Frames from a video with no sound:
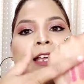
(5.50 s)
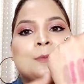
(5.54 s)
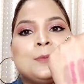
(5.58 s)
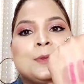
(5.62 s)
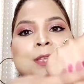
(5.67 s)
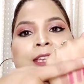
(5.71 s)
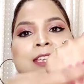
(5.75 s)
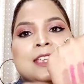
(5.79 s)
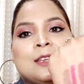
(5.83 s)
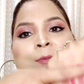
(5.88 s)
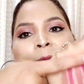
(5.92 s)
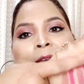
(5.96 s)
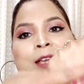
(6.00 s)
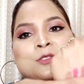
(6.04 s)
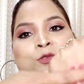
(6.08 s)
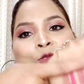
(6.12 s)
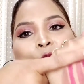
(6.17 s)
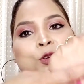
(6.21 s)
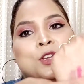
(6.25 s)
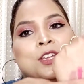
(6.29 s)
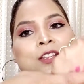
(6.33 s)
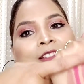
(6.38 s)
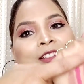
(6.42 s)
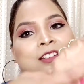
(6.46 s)
आप देखिए मैं
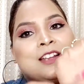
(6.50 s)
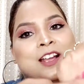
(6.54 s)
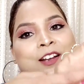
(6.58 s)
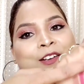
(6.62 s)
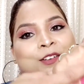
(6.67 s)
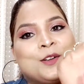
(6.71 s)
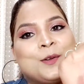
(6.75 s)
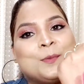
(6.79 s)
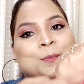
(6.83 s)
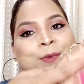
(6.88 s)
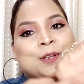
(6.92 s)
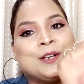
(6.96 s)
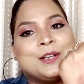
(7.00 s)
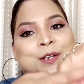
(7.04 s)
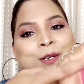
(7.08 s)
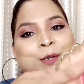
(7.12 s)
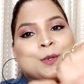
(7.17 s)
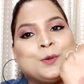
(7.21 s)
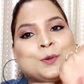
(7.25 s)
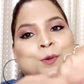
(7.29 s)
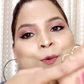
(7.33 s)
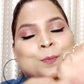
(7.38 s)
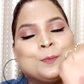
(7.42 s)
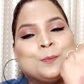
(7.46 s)
इसको कितना रब कर
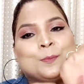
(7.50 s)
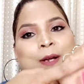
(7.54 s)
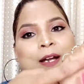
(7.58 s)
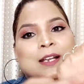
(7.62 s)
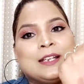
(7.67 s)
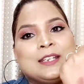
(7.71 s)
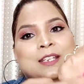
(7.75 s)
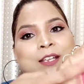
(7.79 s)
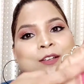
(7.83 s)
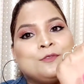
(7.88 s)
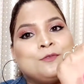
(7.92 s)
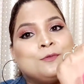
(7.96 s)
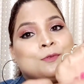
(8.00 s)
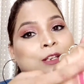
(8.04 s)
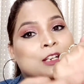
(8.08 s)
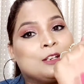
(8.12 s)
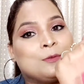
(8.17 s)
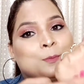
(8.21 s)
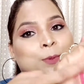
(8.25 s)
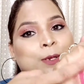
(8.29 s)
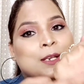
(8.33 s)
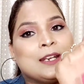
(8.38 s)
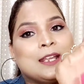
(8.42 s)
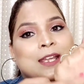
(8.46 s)
रही हूँ बट ये
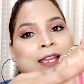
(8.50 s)
फिर भी